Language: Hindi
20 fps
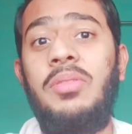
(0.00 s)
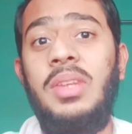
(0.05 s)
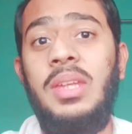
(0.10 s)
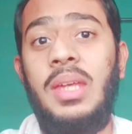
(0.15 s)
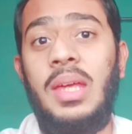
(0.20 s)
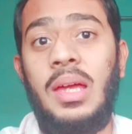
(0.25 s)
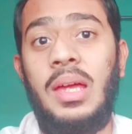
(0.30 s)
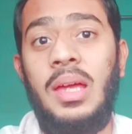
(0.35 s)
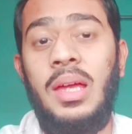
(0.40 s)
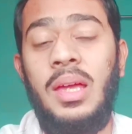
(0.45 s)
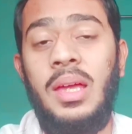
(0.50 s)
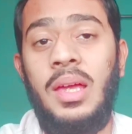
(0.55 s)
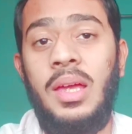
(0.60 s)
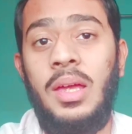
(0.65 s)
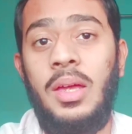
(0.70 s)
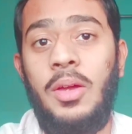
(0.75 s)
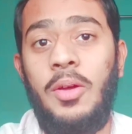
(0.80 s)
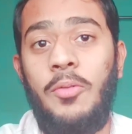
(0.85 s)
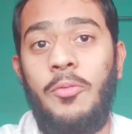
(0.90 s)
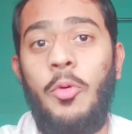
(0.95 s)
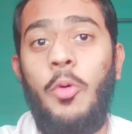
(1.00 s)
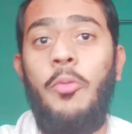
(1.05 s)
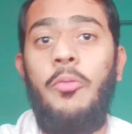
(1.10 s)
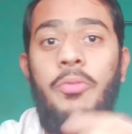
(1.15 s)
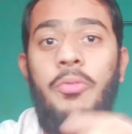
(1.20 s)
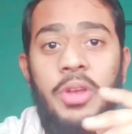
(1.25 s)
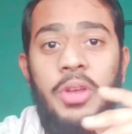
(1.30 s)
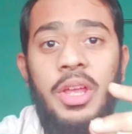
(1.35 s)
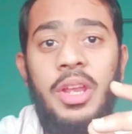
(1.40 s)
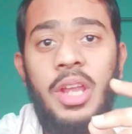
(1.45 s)
नहीं पड़ती है
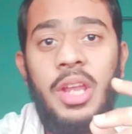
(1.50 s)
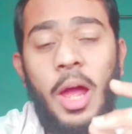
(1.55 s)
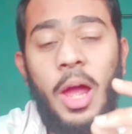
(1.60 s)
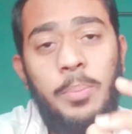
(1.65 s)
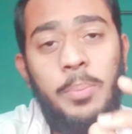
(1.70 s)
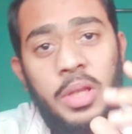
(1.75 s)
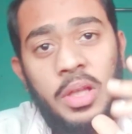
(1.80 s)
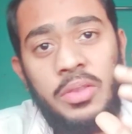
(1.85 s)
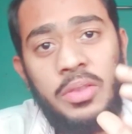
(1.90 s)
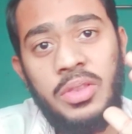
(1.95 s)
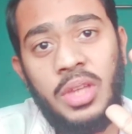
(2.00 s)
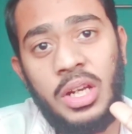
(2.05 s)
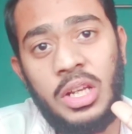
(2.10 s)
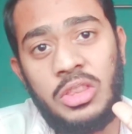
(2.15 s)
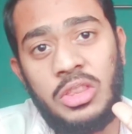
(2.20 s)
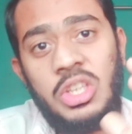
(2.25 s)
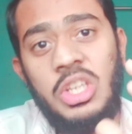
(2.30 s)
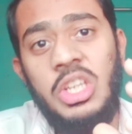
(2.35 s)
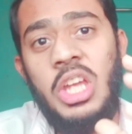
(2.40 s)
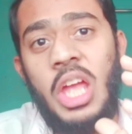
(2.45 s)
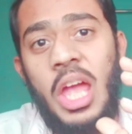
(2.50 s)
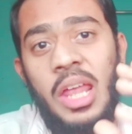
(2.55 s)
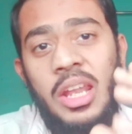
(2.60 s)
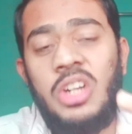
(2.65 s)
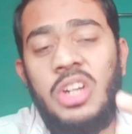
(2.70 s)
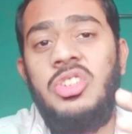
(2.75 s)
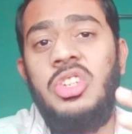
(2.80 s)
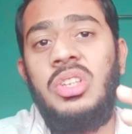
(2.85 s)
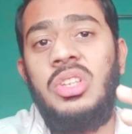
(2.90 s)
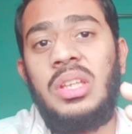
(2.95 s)
वो वीर आपके अंदर इतनी
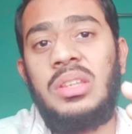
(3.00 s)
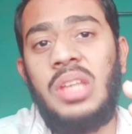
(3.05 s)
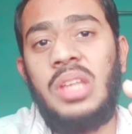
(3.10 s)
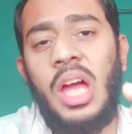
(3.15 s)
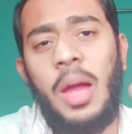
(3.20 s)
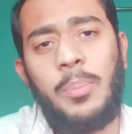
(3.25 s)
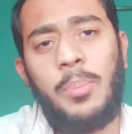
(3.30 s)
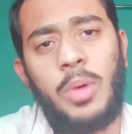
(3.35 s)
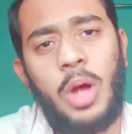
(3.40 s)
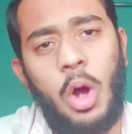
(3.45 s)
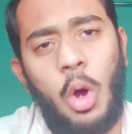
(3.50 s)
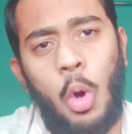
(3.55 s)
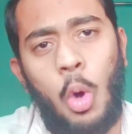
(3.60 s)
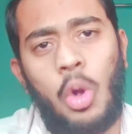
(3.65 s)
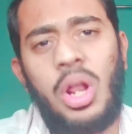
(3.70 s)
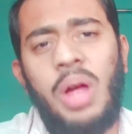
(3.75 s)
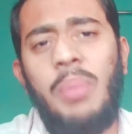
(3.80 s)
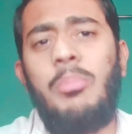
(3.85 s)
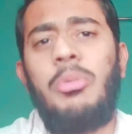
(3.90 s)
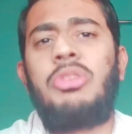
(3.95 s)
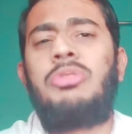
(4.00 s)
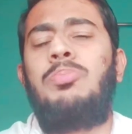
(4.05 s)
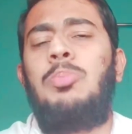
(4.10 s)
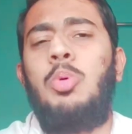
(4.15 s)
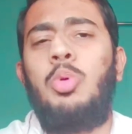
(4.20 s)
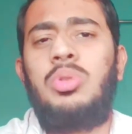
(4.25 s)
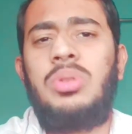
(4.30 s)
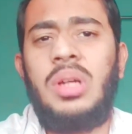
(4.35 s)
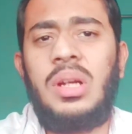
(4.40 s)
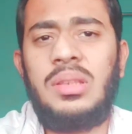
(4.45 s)
एनर्जी देता है आपका और
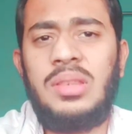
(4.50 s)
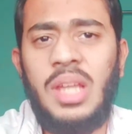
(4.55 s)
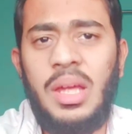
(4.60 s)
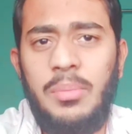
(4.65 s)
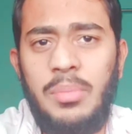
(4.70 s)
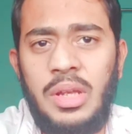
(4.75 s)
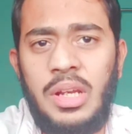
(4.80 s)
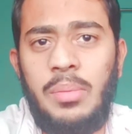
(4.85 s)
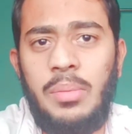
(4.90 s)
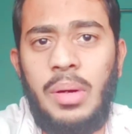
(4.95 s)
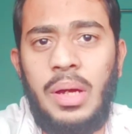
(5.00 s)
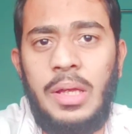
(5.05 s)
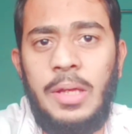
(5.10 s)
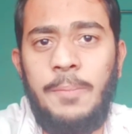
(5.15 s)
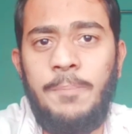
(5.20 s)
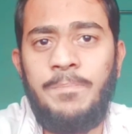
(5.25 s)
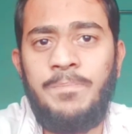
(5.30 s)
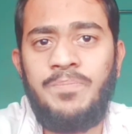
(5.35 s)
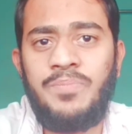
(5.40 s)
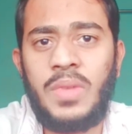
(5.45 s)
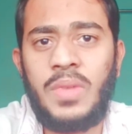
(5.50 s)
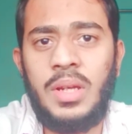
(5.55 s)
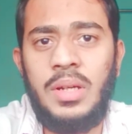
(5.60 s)
मजबूत करता है मेरे भाई